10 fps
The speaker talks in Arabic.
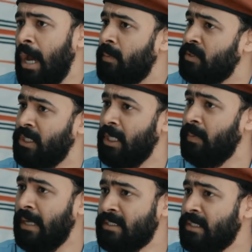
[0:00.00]
انا
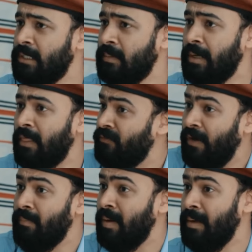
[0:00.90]
بشتغل بكازيه
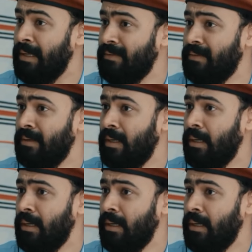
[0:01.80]
بنظف حمامات